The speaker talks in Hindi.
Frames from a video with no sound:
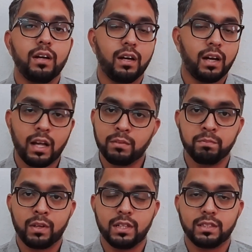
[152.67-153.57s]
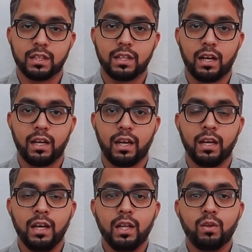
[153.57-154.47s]
ख़त्म कर सकता है
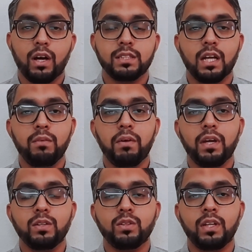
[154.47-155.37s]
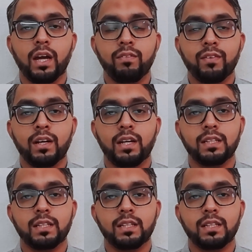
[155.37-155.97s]
तो असल में ये जो लाइफ का